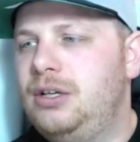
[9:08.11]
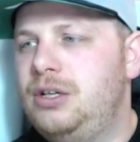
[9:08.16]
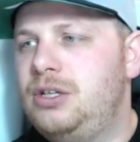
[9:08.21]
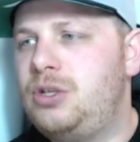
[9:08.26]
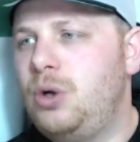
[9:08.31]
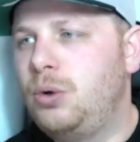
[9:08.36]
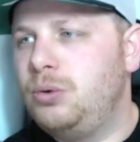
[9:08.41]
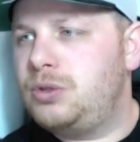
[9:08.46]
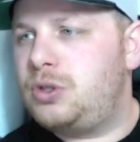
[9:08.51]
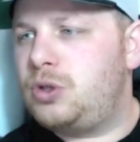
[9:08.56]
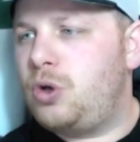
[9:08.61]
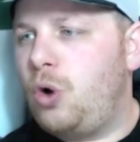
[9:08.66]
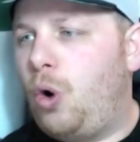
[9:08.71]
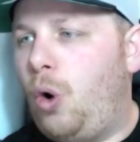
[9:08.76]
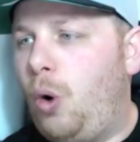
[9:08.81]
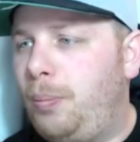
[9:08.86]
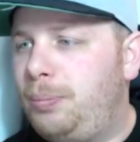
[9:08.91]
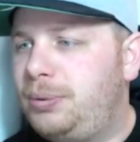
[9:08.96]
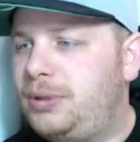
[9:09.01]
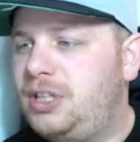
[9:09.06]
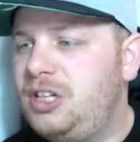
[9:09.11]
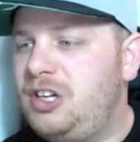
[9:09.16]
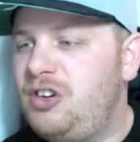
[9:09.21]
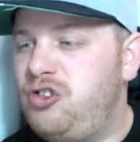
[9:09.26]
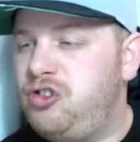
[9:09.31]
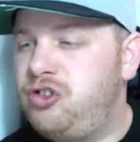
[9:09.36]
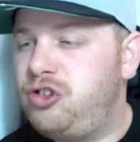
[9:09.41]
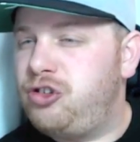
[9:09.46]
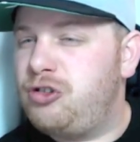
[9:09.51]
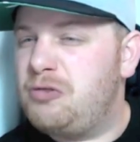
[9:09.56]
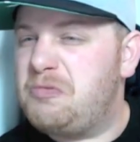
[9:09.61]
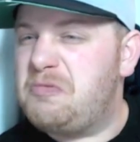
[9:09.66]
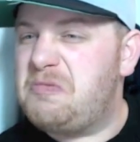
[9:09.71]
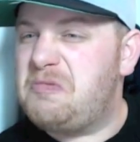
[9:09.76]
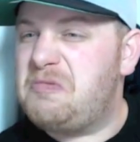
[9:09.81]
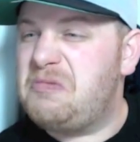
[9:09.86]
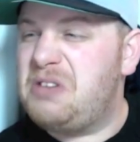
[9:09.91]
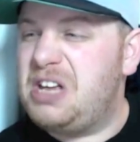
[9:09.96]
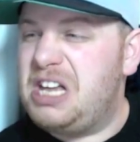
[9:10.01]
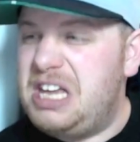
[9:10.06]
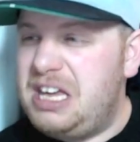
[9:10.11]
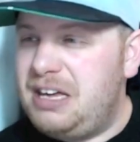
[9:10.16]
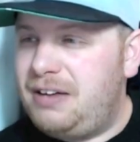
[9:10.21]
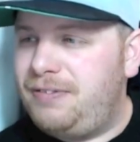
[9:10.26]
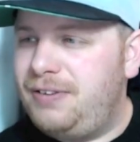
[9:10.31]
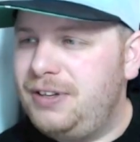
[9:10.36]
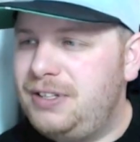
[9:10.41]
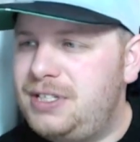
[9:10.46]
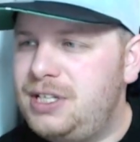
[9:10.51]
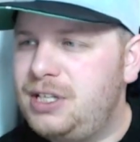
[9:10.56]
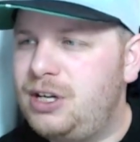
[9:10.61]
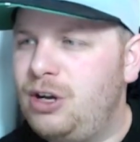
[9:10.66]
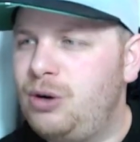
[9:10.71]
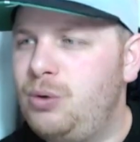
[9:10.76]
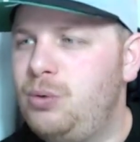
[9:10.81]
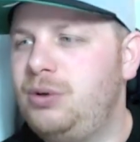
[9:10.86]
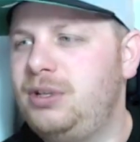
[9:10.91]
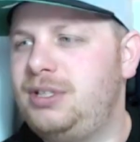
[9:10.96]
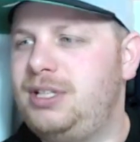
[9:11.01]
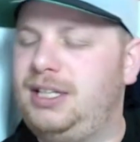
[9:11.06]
Sonst optisch, ich finde sie gelungen.